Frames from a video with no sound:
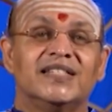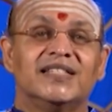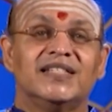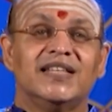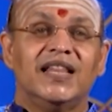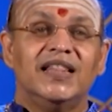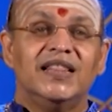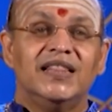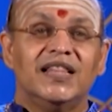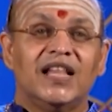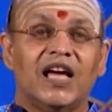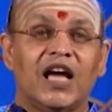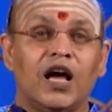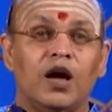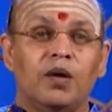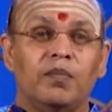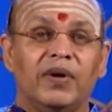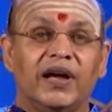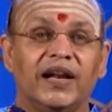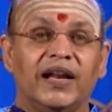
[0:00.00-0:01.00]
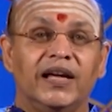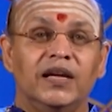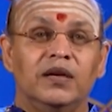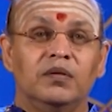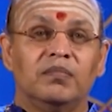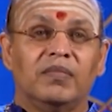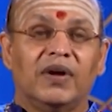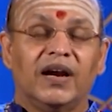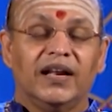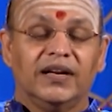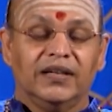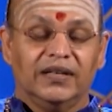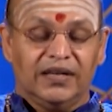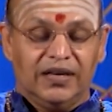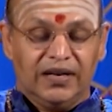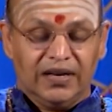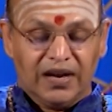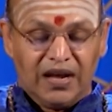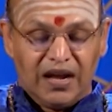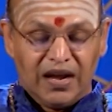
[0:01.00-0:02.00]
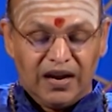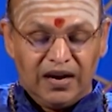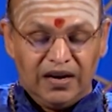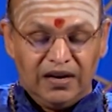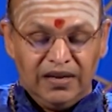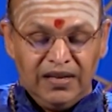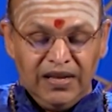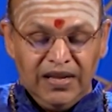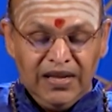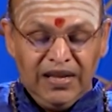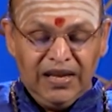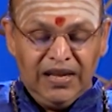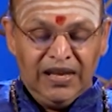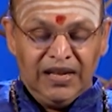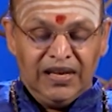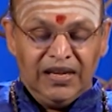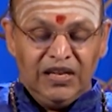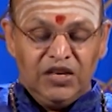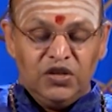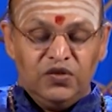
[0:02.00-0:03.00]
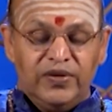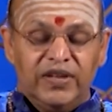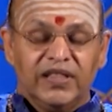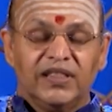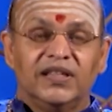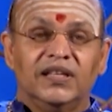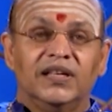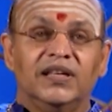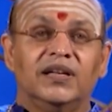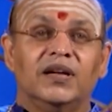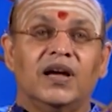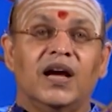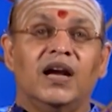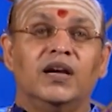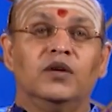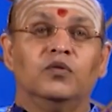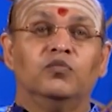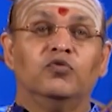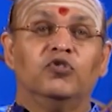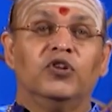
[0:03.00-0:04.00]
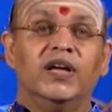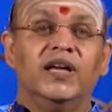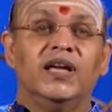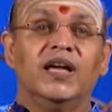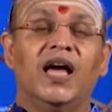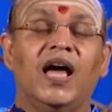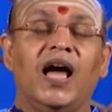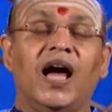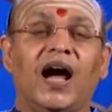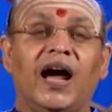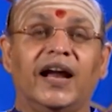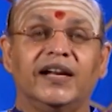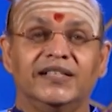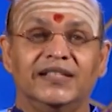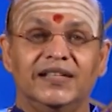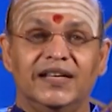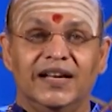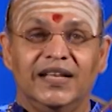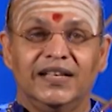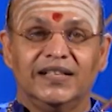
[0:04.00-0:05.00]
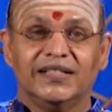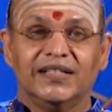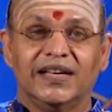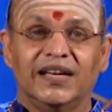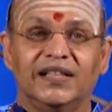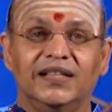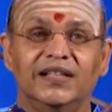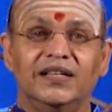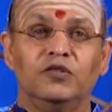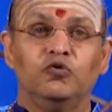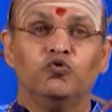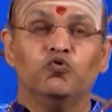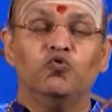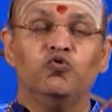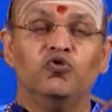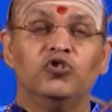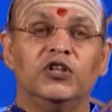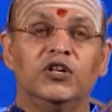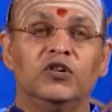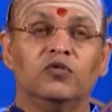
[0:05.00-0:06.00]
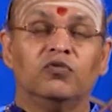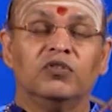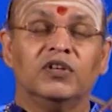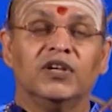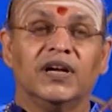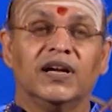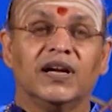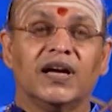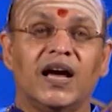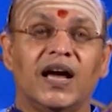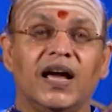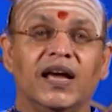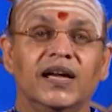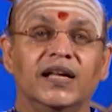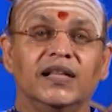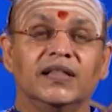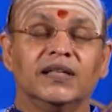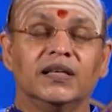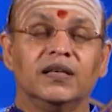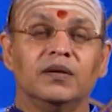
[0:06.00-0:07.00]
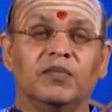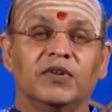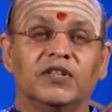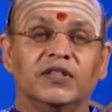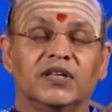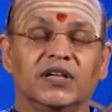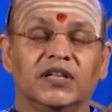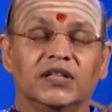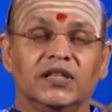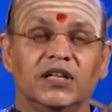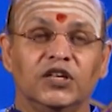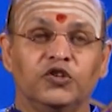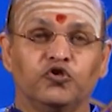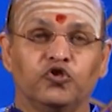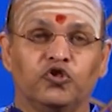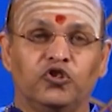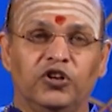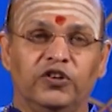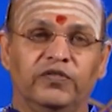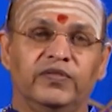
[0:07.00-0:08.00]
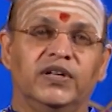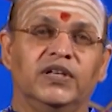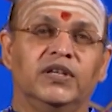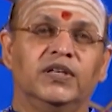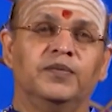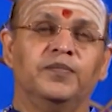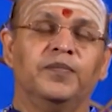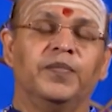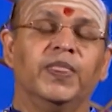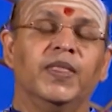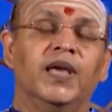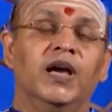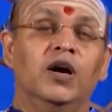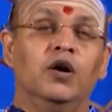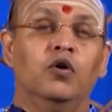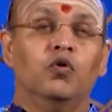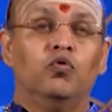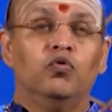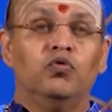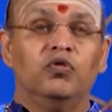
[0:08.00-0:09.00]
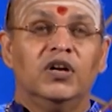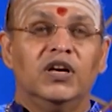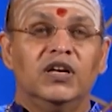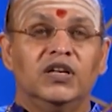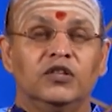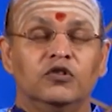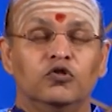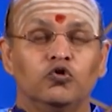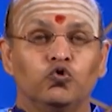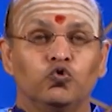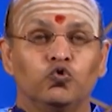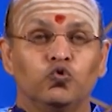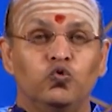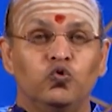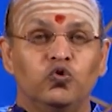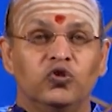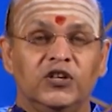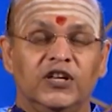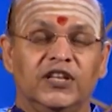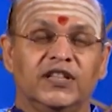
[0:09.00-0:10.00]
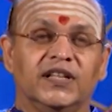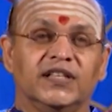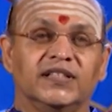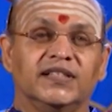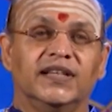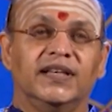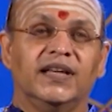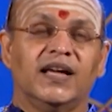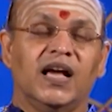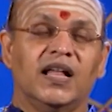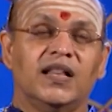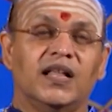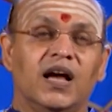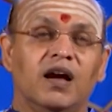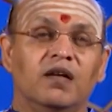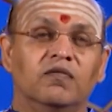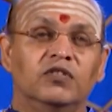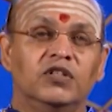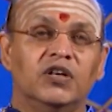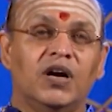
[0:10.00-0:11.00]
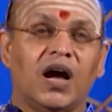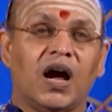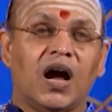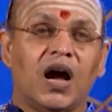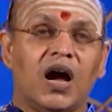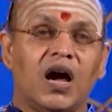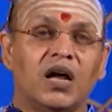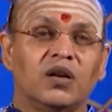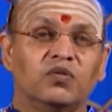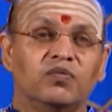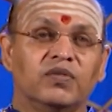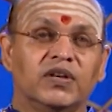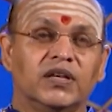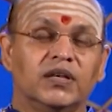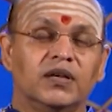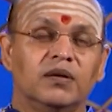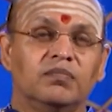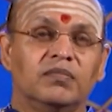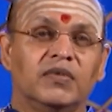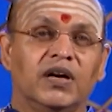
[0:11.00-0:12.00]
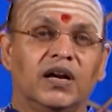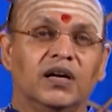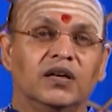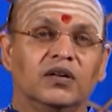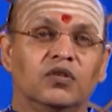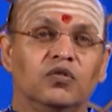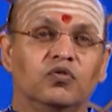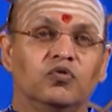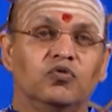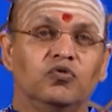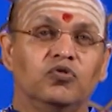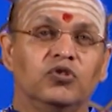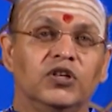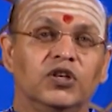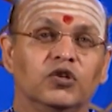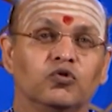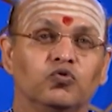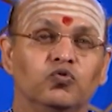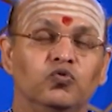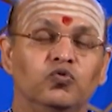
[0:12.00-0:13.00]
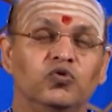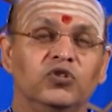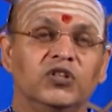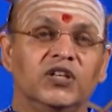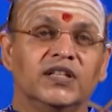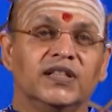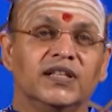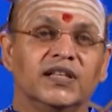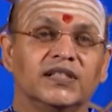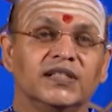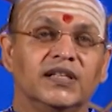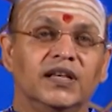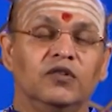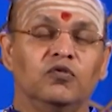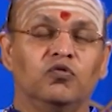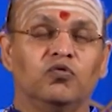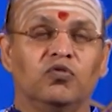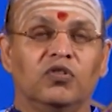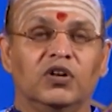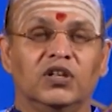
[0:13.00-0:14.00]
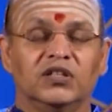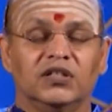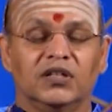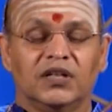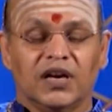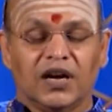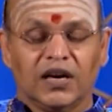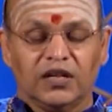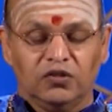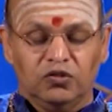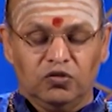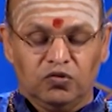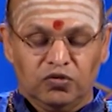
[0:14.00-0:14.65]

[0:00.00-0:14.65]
செந்தாமரை மலர்கள்னால் இருபத்தி நாலு முறை அர்ச்சனை செய்து சூரியனுடைய காயத்ரி மந்திரத்தை சொல்ல வேண்டும் உங்களுக்கு சூரிய திசை அதாவது ஆறு வருடம் நடக்கக்கூடிய சூரிய திசை உங்களுக்கு நடந்து